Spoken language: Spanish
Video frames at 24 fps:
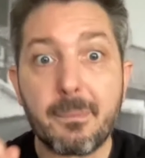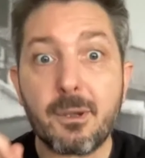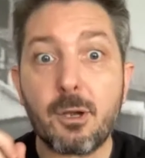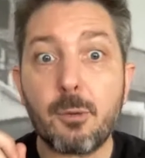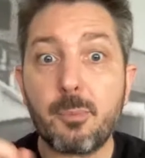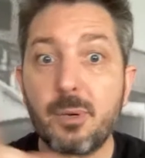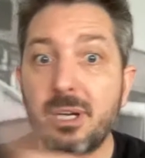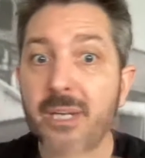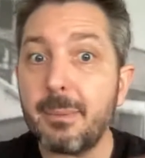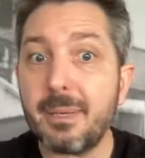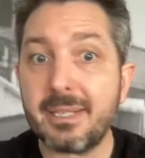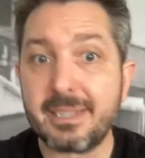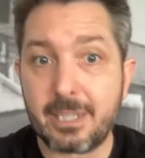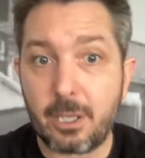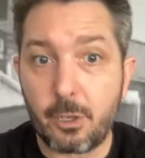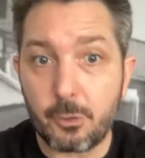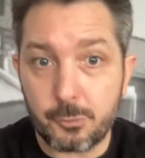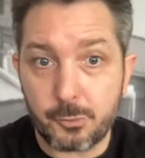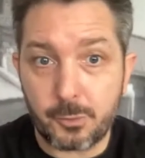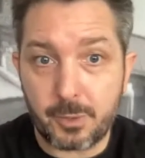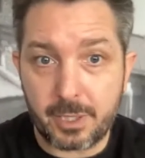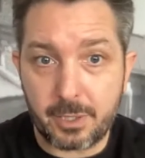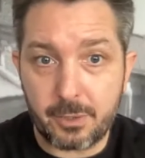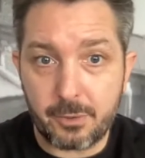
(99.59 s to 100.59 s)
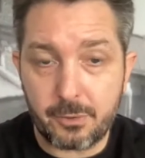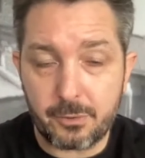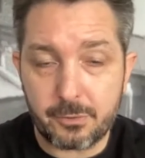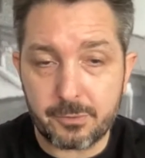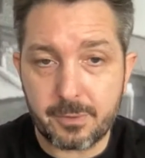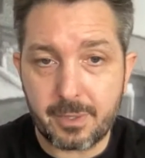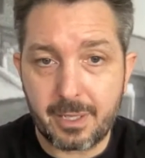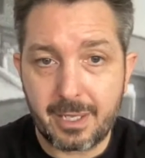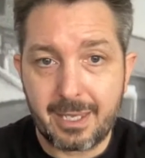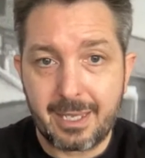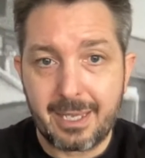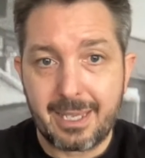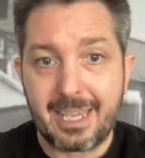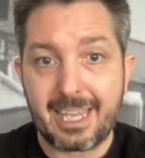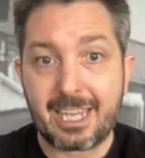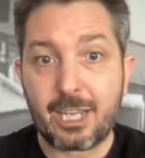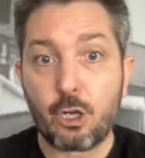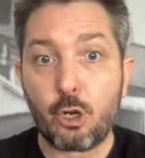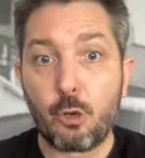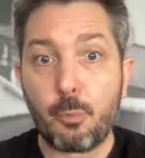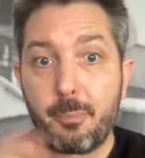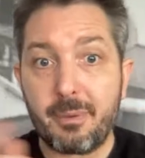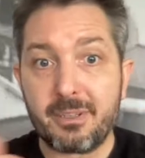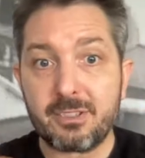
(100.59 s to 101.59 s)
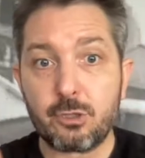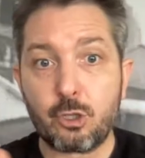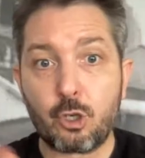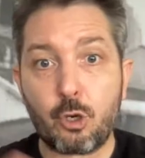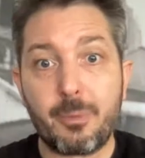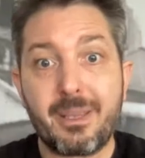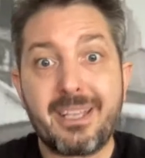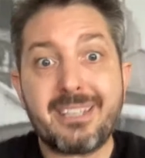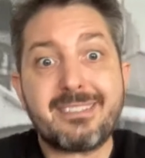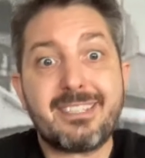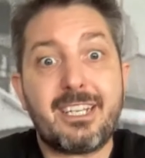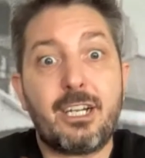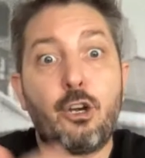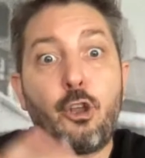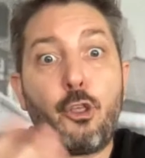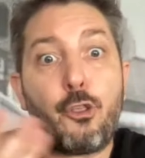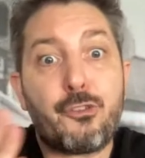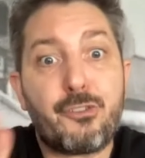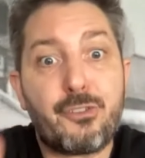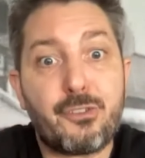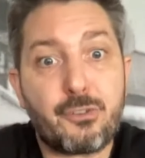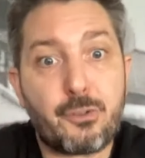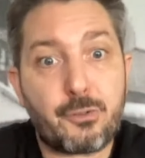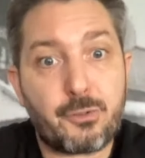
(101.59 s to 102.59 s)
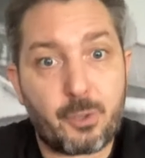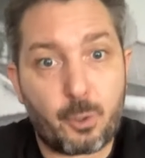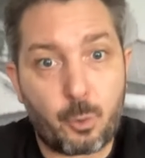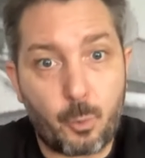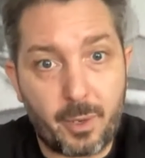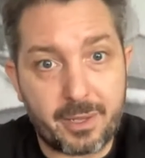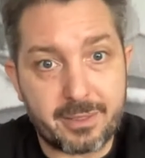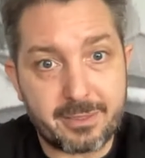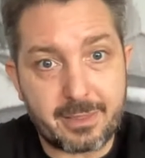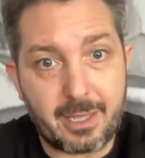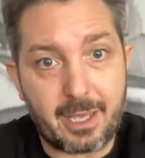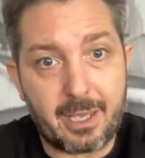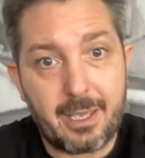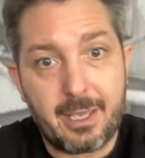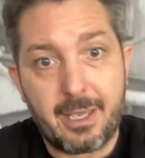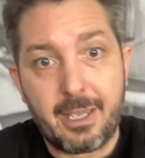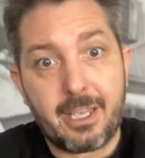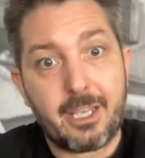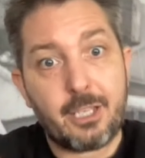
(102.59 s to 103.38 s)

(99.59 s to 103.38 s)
pero el problema de Estados Unidos es que los precios comienzan en los 250